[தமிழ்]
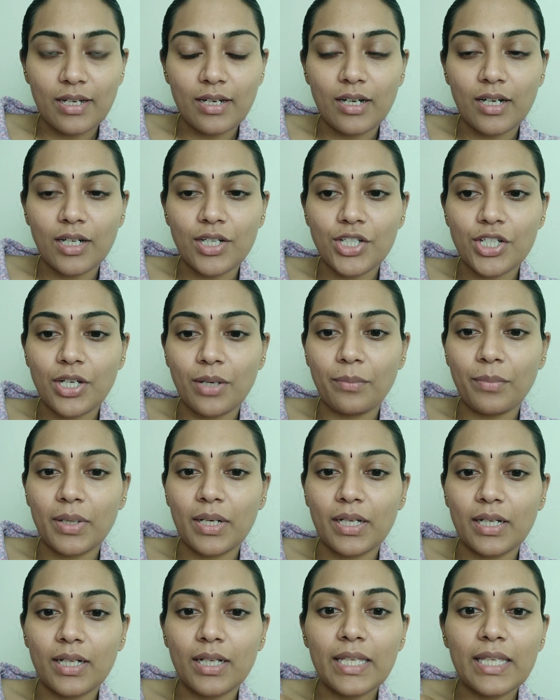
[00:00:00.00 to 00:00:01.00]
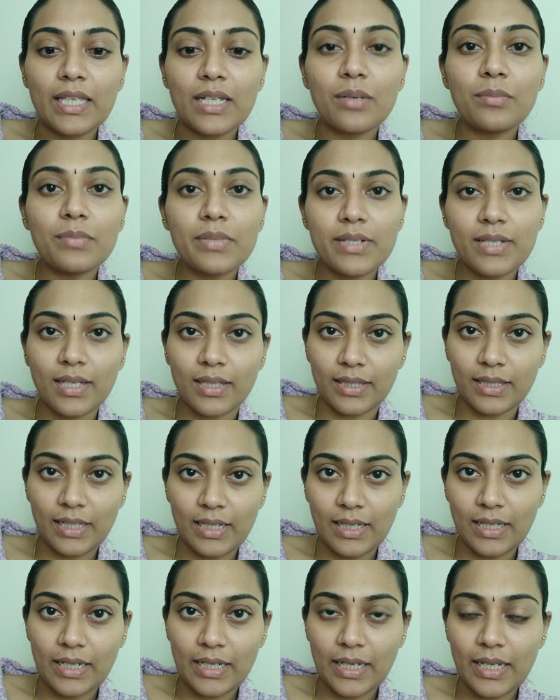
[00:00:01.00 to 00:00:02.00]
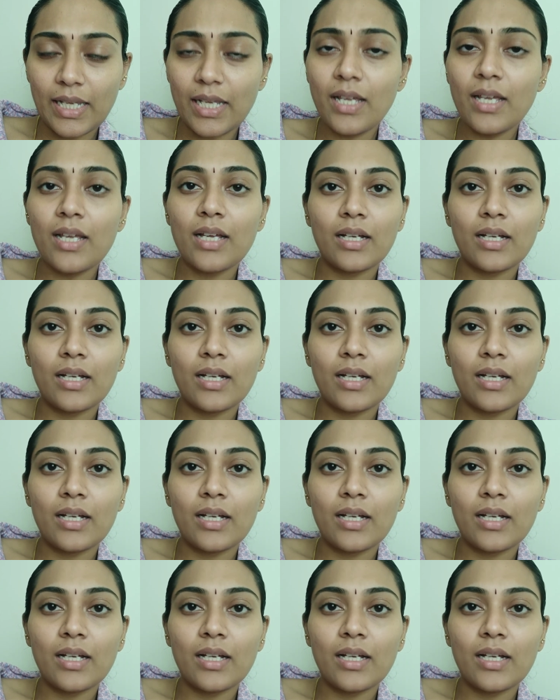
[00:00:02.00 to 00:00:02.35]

இருக்கான்னு செக் பண்ணுங்கள் இரும்பு சத்து இல்லாட்டி